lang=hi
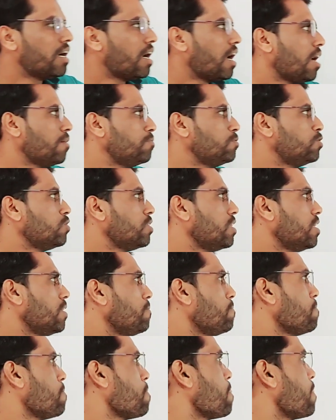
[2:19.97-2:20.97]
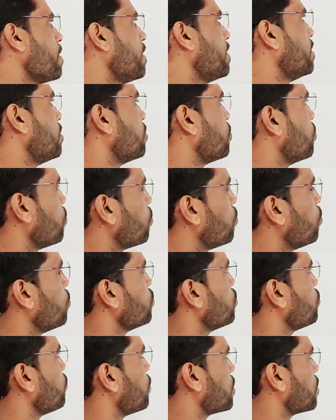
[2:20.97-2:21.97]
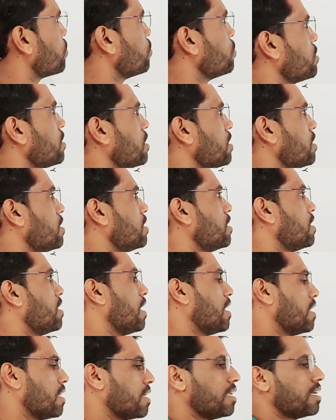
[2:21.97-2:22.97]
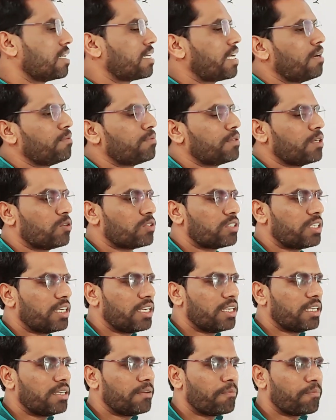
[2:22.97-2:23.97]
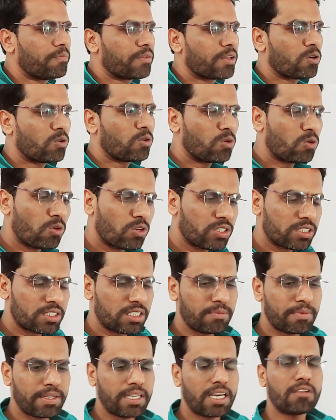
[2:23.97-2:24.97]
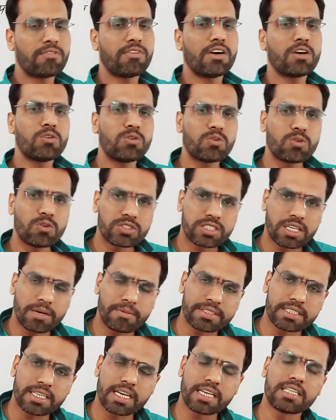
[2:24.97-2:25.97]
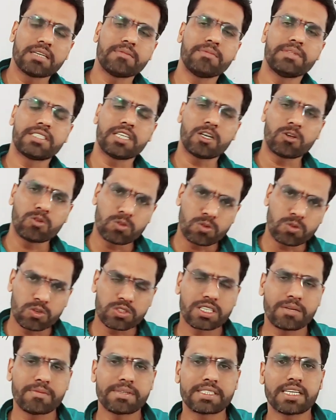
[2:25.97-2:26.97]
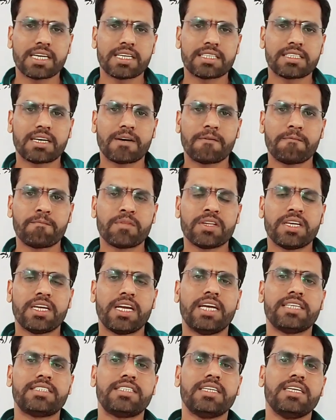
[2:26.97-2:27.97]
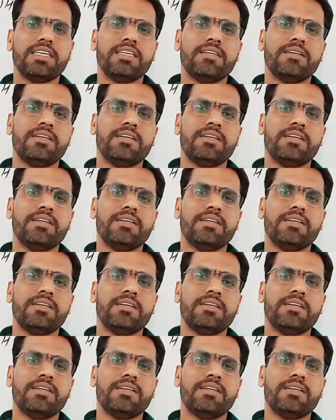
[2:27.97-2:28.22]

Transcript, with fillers: अब जो है ग्लूकोज और फ्रक्टोज अलग अलग टाइप के होते हैं ग्लूकोज की मैंने अल्फ़ा ग्लूकोज का बताया था बीटा ग्लूकोज का बताया था ऐसे ही